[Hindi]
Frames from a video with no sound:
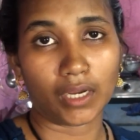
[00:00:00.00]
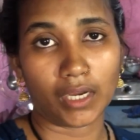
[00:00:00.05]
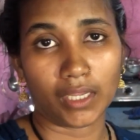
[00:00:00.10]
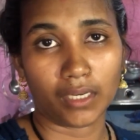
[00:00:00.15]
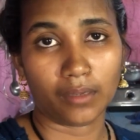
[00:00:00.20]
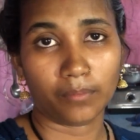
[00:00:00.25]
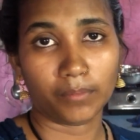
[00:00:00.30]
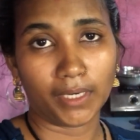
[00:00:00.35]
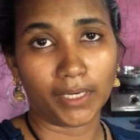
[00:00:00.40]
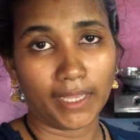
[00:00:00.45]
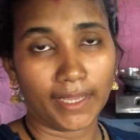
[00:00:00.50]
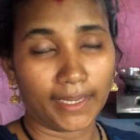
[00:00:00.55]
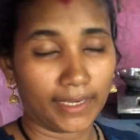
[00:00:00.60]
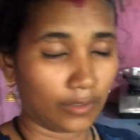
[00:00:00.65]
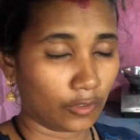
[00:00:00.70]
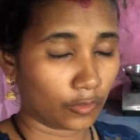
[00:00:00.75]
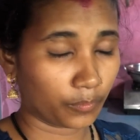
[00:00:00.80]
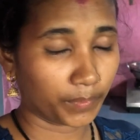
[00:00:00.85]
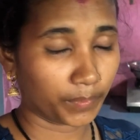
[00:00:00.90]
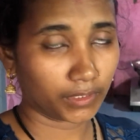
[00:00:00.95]
खाना बना रहे
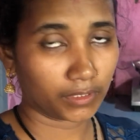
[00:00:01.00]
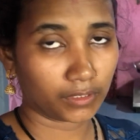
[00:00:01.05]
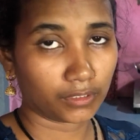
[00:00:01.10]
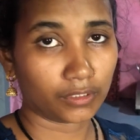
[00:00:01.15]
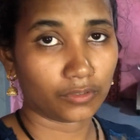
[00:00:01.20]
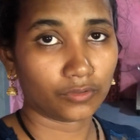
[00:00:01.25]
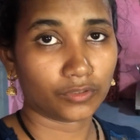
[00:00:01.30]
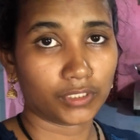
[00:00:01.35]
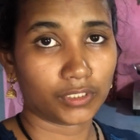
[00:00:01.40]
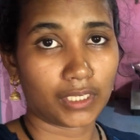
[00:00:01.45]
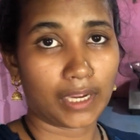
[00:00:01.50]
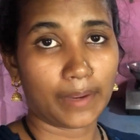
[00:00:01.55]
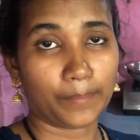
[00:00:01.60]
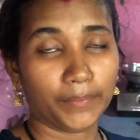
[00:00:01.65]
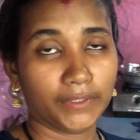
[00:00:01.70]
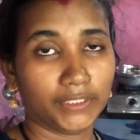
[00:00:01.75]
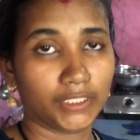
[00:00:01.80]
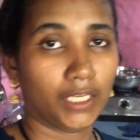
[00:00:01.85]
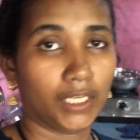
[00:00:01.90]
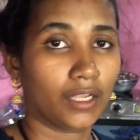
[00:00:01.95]
हैं और पति देव जी काम
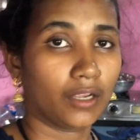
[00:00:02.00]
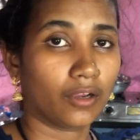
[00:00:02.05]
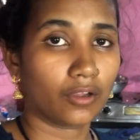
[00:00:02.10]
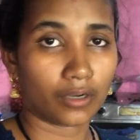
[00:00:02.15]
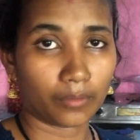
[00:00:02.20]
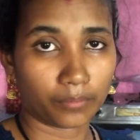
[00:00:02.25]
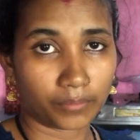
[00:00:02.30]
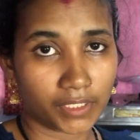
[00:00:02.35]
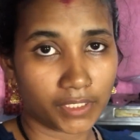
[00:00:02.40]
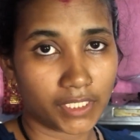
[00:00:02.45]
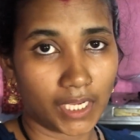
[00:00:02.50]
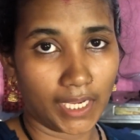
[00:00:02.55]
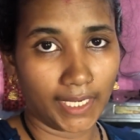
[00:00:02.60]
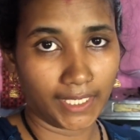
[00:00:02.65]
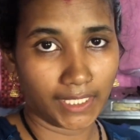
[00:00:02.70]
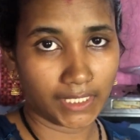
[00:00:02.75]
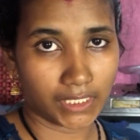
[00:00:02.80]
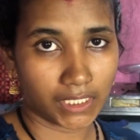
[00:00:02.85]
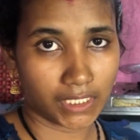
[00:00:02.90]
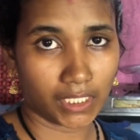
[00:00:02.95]
पे चले गए और अभी चाय
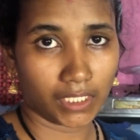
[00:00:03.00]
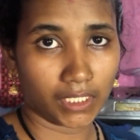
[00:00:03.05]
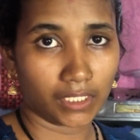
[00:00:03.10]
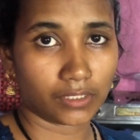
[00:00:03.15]
नाश्ता